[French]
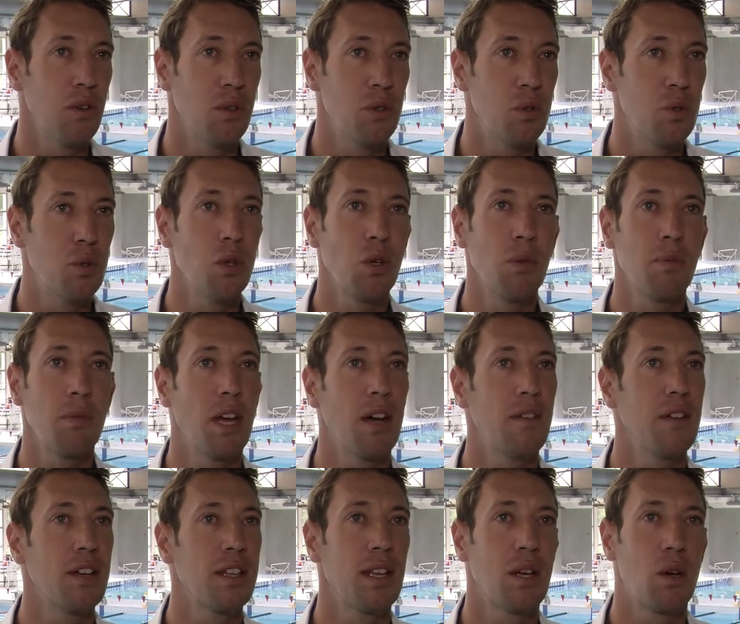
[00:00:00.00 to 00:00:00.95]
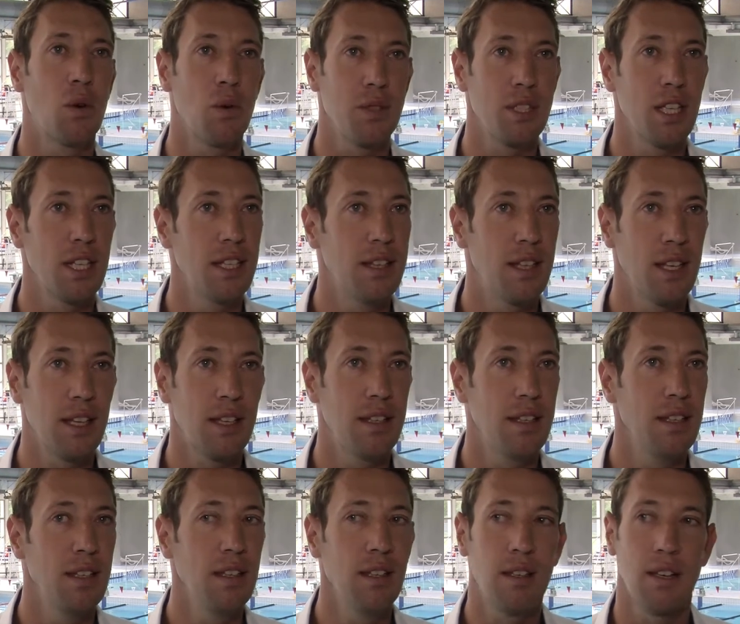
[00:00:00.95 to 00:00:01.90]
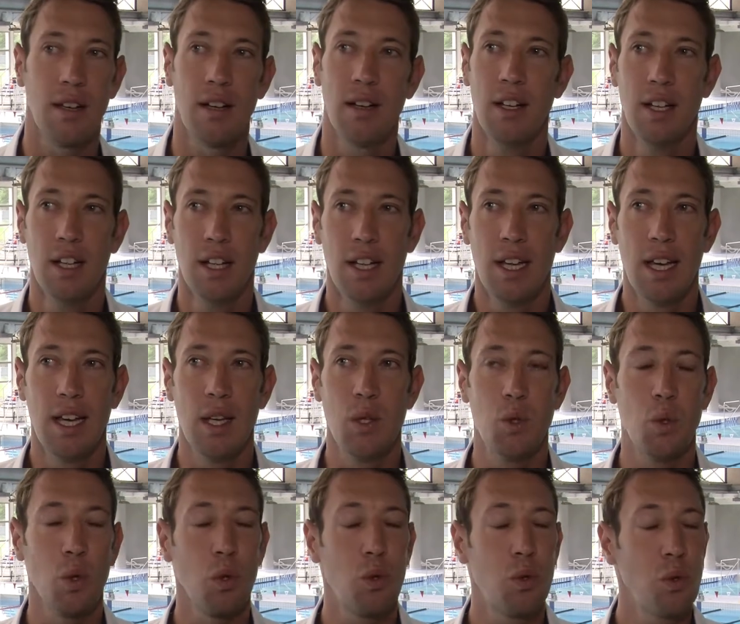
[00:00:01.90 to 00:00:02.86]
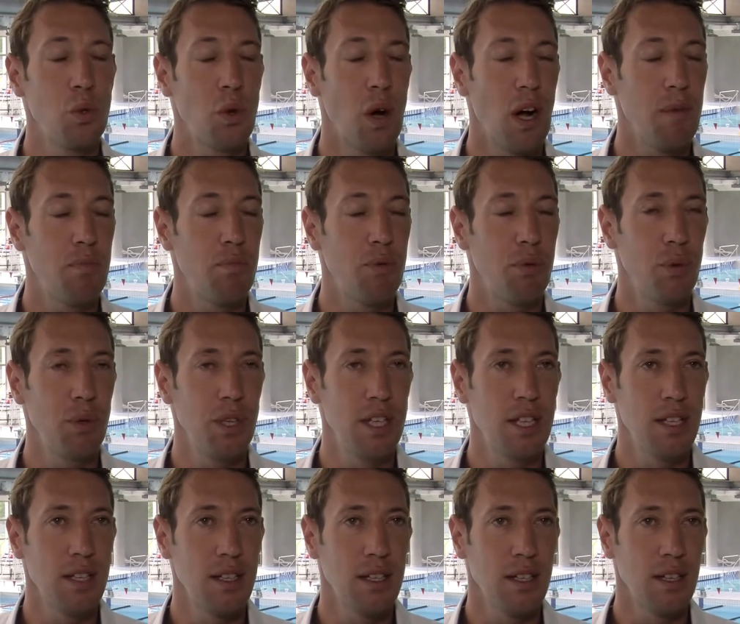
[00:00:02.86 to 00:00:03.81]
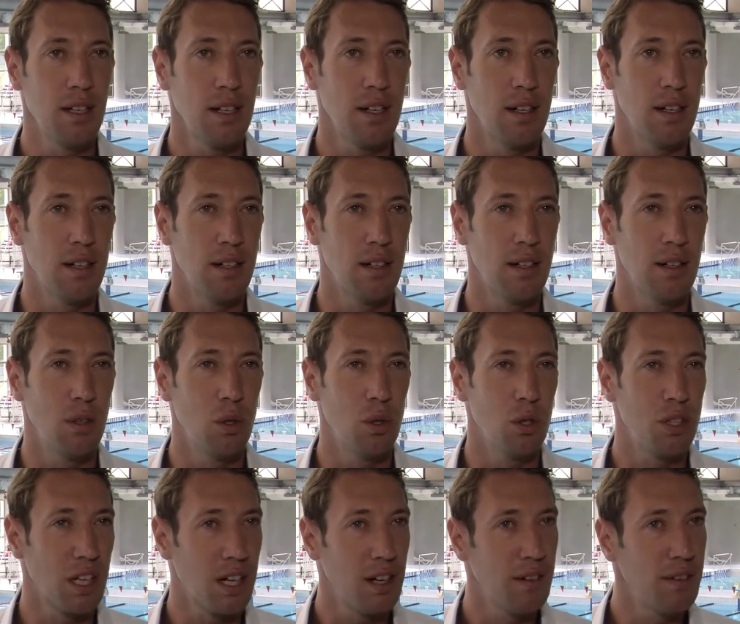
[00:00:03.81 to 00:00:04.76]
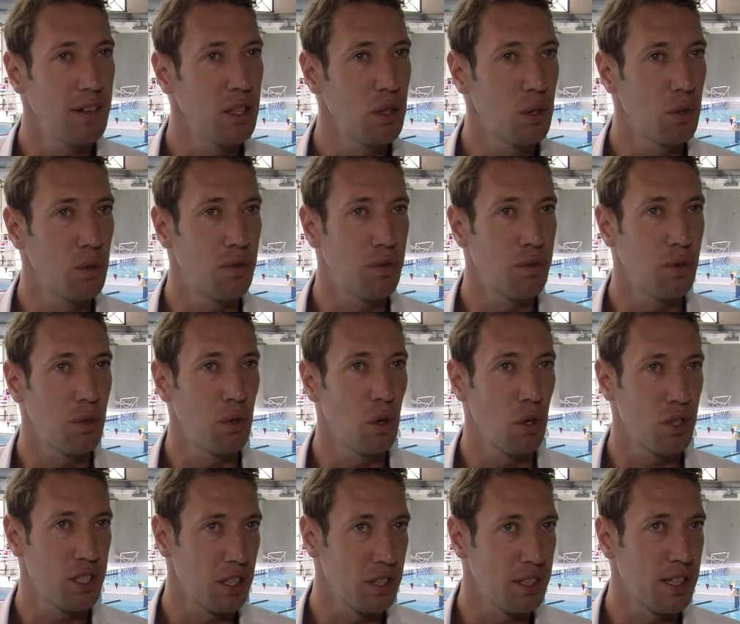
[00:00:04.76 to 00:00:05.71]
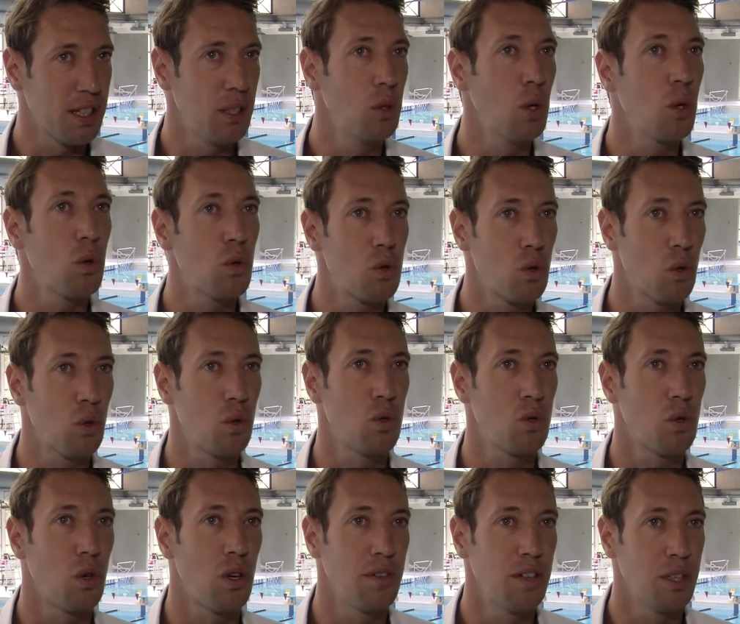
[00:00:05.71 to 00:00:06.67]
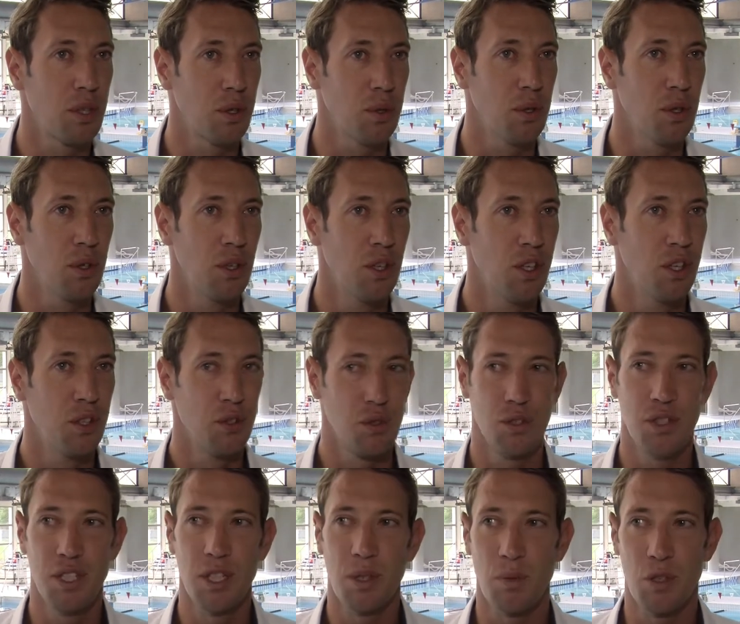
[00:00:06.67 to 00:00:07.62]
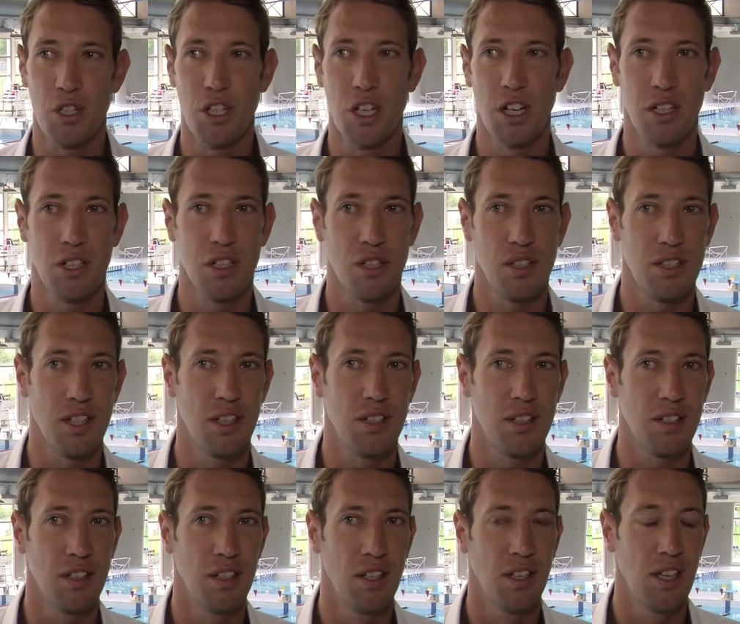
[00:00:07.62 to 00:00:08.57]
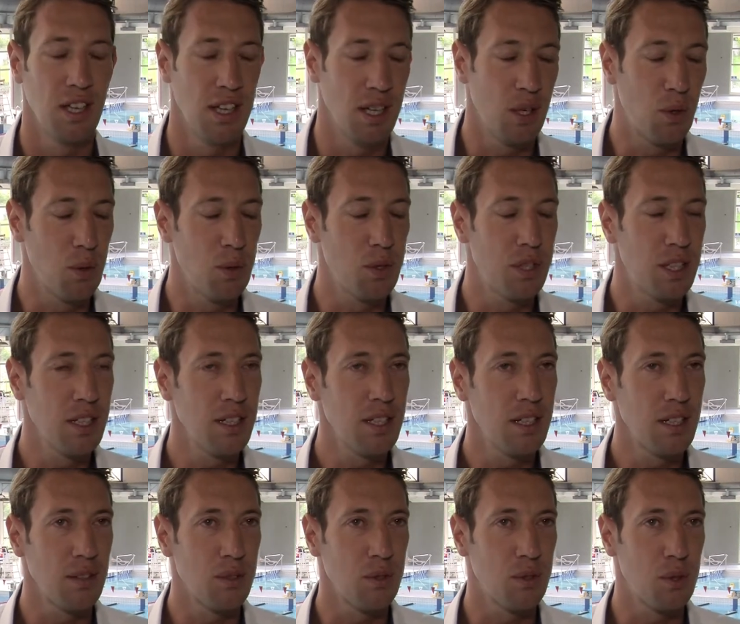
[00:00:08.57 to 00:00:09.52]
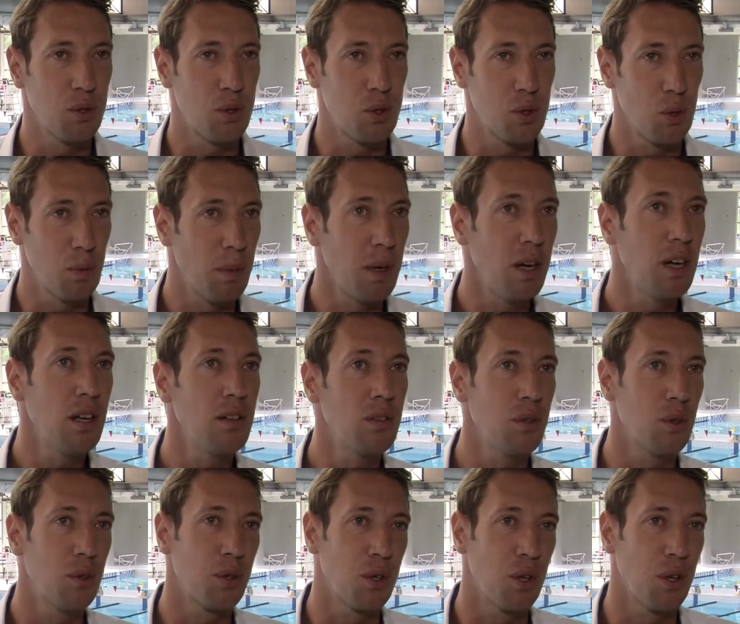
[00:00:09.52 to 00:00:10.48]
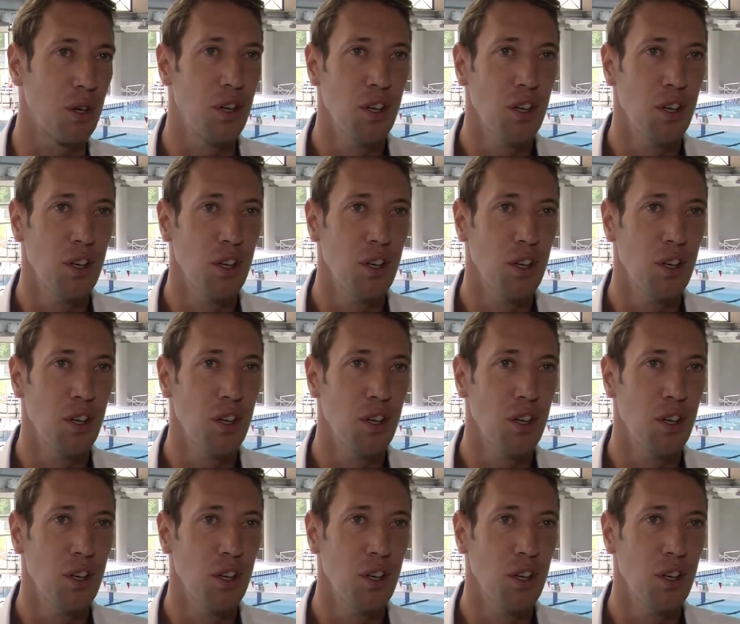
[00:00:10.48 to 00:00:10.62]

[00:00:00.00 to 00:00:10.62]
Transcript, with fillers: euh, dur, mais avec des conseils techniques et surtout appuyer euh, le travail que font leurs entraîneurs au jour le jour avec eux. Je veux dire, moi j'ai la chance d'être écouté quand je parle, donc